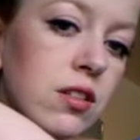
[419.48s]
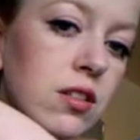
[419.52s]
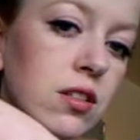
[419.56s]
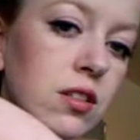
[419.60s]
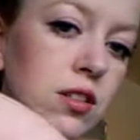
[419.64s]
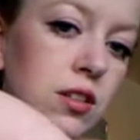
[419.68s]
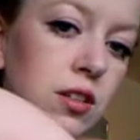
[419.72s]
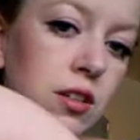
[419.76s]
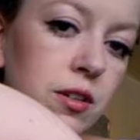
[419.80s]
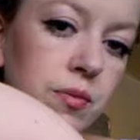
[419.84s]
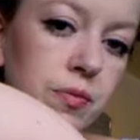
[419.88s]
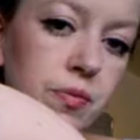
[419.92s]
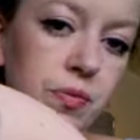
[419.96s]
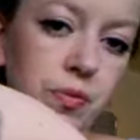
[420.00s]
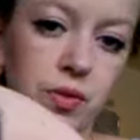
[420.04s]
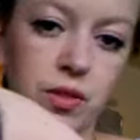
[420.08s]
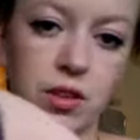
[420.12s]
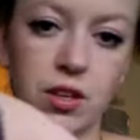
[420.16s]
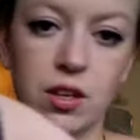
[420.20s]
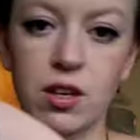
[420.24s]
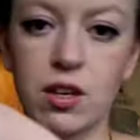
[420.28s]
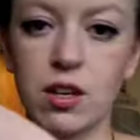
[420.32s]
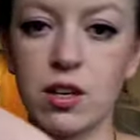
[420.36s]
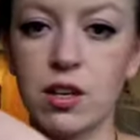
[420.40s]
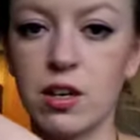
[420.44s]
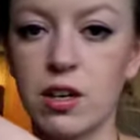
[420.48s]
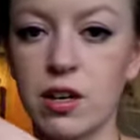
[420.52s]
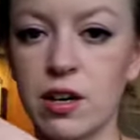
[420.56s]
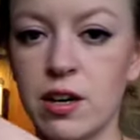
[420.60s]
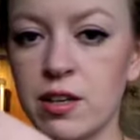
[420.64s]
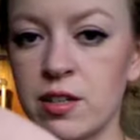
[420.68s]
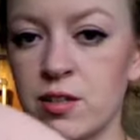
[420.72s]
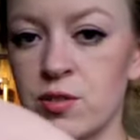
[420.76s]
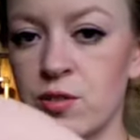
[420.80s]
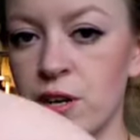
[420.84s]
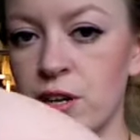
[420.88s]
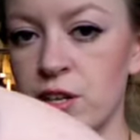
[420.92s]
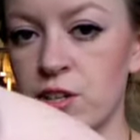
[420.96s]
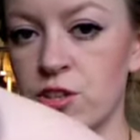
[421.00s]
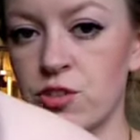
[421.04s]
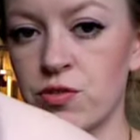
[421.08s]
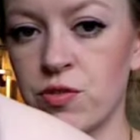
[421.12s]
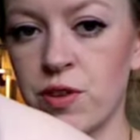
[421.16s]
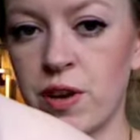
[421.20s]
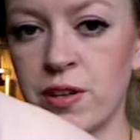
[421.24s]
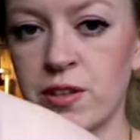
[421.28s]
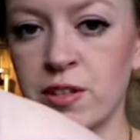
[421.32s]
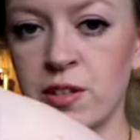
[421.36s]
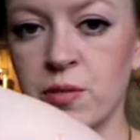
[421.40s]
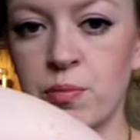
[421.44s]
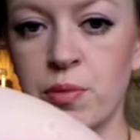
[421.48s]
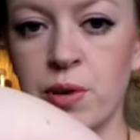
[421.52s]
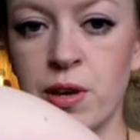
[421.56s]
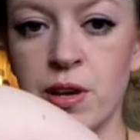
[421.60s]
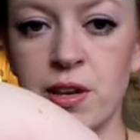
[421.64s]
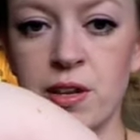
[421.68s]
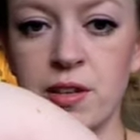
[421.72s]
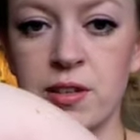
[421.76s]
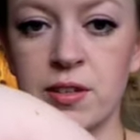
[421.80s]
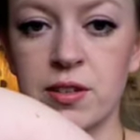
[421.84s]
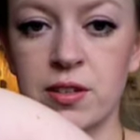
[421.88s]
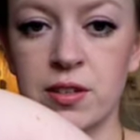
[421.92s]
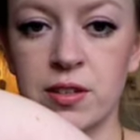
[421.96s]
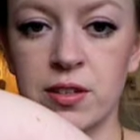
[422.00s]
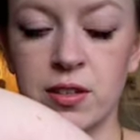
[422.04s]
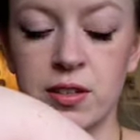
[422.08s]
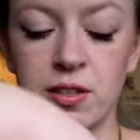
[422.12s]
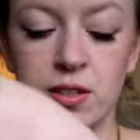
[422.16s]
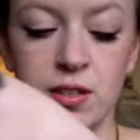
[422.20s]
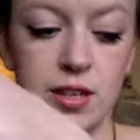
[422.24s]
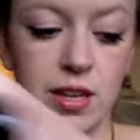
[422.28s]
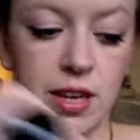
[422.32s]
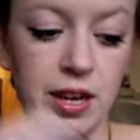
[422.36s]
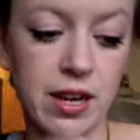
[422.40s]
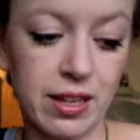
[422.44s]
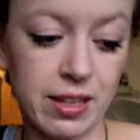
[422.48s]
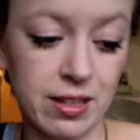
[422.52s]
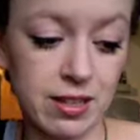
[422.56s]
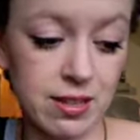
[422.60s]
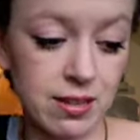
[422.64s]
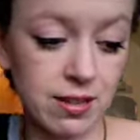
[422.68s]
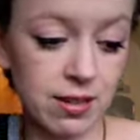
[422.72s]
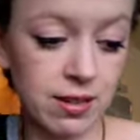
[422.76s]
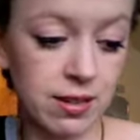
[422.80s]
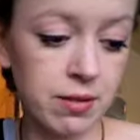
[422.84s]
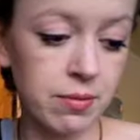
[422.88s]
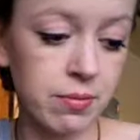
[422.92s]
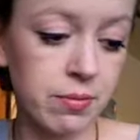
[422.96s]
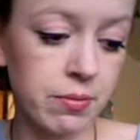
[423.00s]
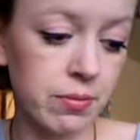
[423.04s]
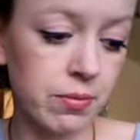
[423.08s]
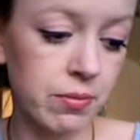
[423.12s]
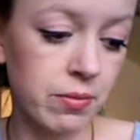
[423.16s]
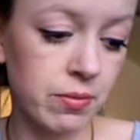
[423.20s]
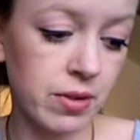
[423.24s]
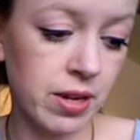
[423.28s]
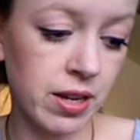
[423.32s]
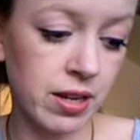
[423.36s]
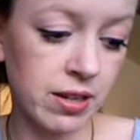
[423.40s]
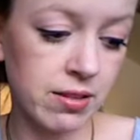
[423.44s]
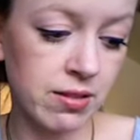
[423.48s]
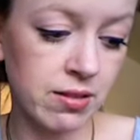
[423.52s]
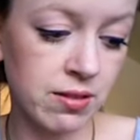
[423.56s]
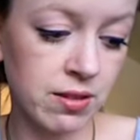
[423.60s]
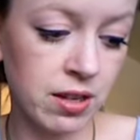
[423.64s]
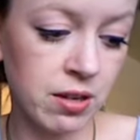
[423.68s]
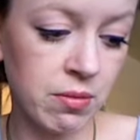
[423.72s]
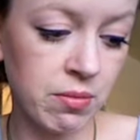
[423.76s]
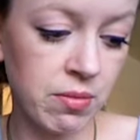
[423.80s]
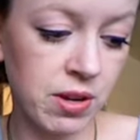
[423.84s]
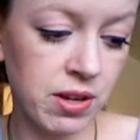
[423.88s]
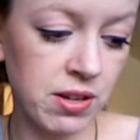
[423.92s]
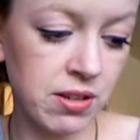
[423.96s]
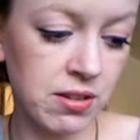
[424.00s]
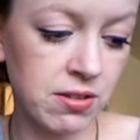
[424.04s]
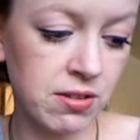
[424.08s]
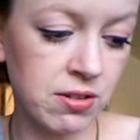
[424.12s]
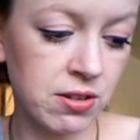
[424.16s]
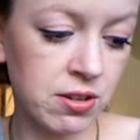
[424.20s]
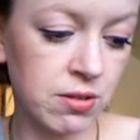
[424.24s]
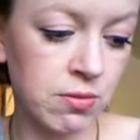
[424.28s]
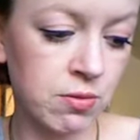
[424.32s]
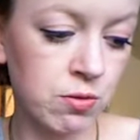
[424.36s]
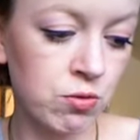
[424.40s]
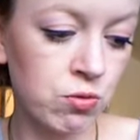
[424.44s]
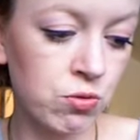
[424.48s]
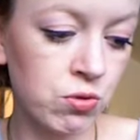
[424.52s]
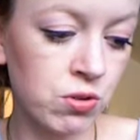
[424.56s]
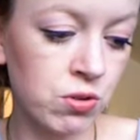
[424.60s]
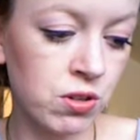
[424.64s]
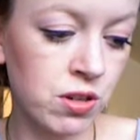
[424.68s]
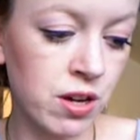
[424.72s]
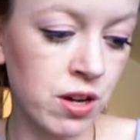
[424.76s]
Ja. Also als schwarze Base ist es extrem, extrem, extrem gut